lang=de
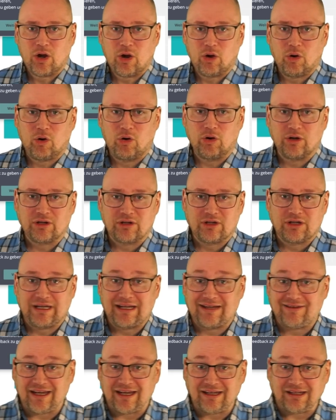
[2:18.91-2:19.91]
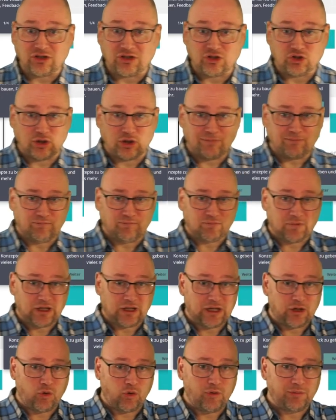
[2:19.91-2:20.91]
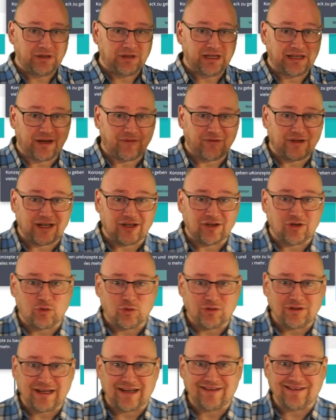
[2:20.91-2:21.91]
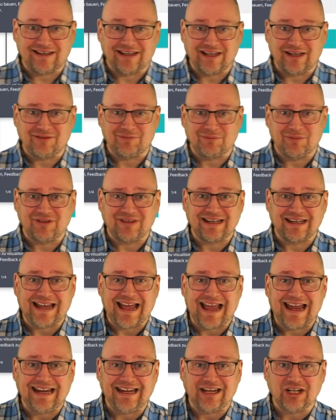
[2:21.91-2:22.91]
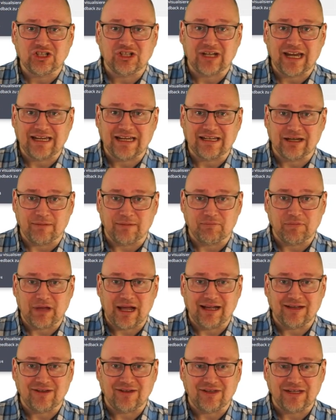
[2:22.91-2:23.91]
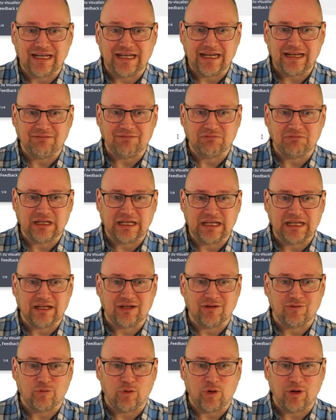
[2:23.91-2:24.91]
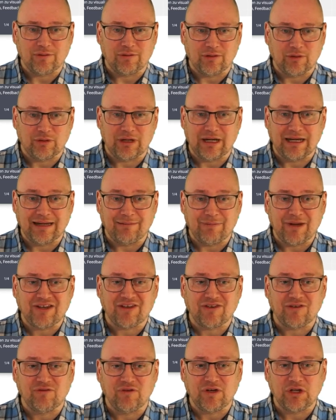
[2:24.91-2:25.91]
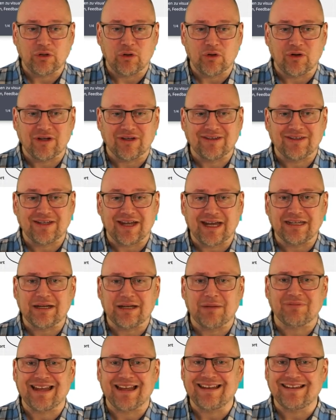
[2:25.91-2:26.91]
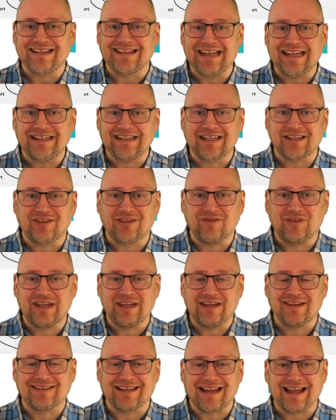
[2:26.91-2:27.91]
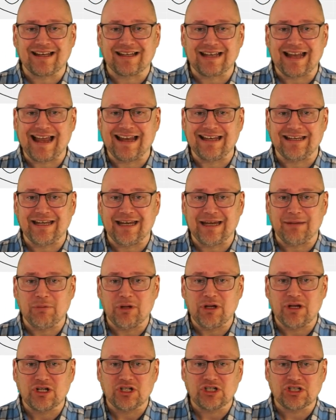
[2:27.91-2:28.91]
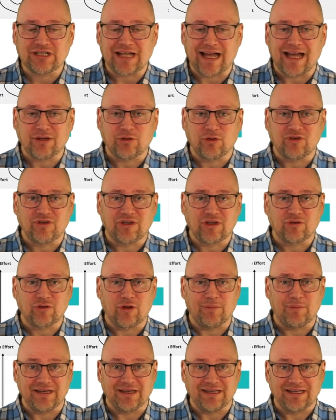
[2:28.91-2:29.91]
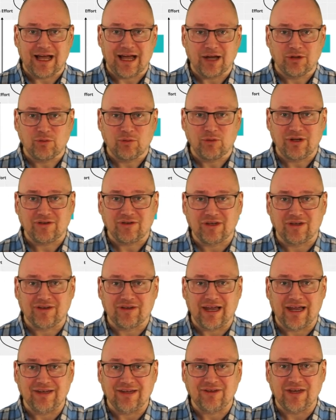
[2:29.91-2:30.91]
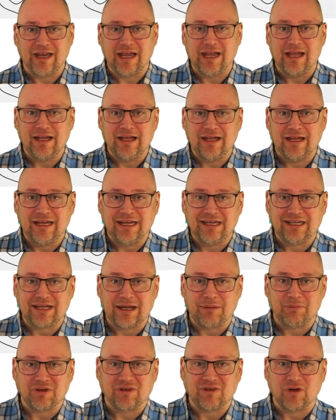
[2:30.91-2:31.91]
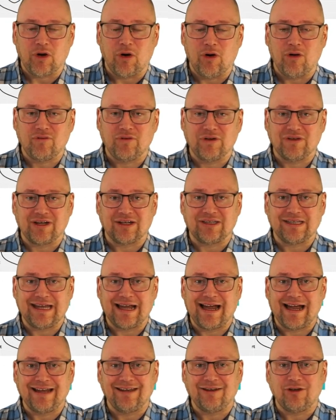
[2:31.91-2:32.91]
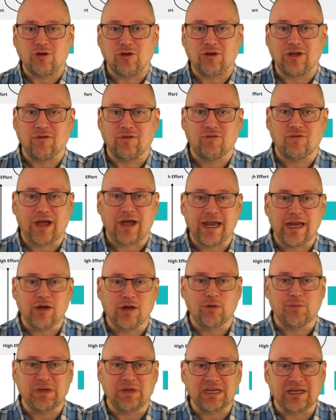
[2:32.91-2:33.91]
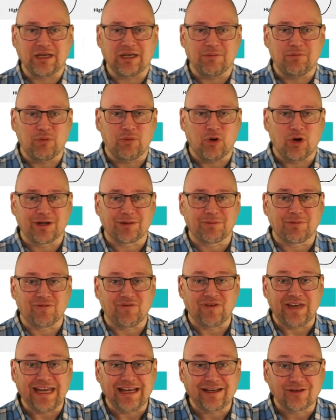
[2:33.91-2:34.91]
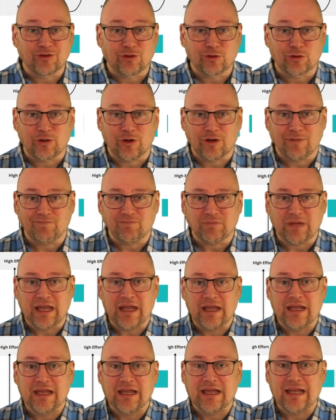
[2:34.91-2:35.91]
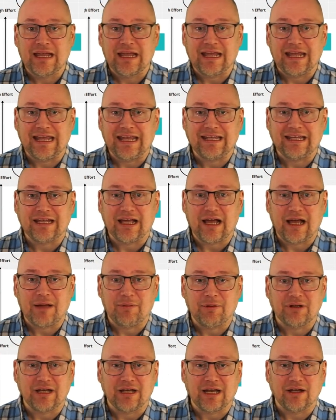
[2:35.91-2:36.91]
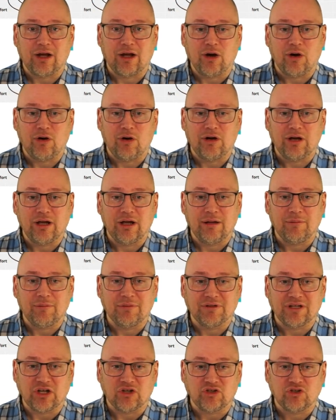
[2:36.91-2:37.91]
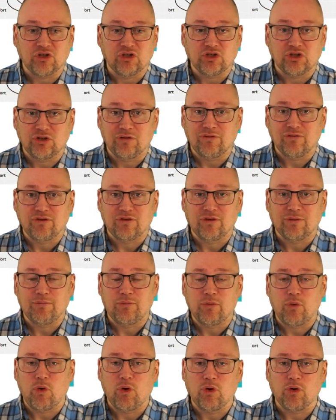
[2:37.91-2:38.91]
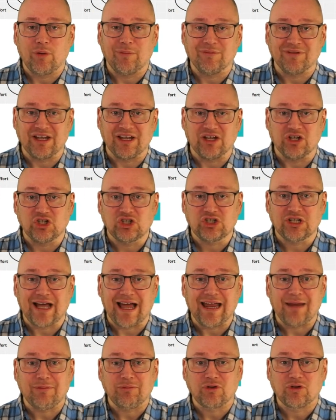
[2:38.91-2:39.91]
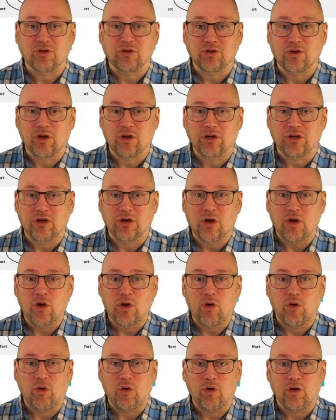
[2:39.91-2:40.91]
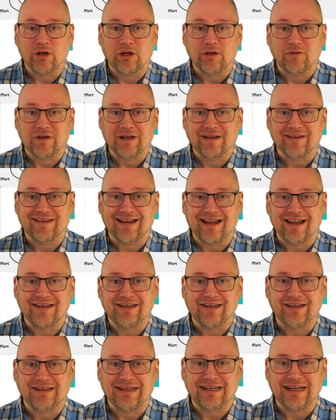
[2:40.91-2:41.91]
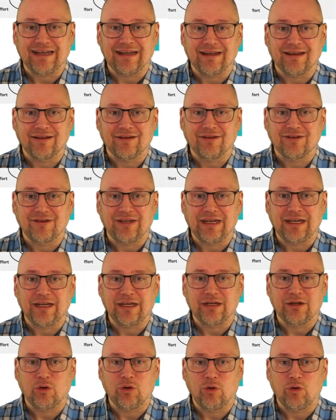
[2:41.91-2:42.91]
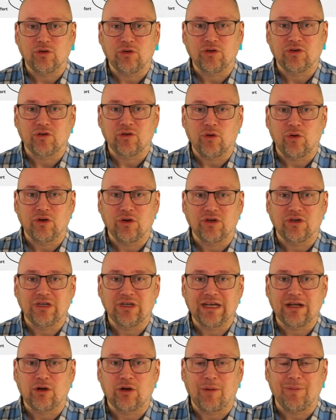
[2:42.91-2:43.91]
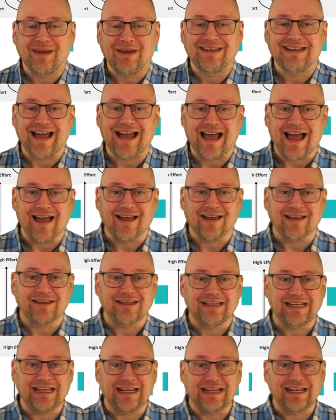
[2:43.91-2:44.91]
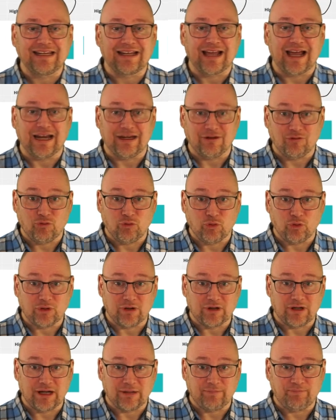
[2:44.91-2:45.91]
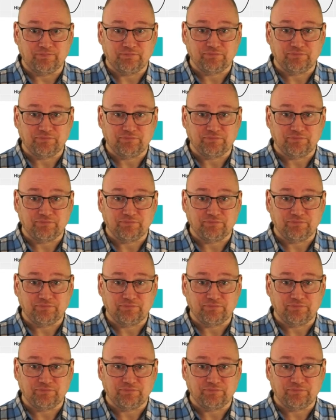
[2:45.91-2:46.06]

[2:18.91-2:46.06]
Und ihr seht jetzt schon, hier oben die Navigationsleiste, die ist ein bisschen eingeschränkter als die, die ich vorhin oder im letzten Video auch gezeigt habe. Das liegt jetzt, wie gesagt, an dem Status des Kommentators. Das heißt, ich habe jetzt auch, wie gesagt, die Hand und den Pfeil, um mich in dem Board bewegen zu können. Ich habe dann auch äh, das Stiftsymbol, um drin schreiben zu können und wie gesagt die Sticky Notes und die Kommentare, die ich einfügen kann.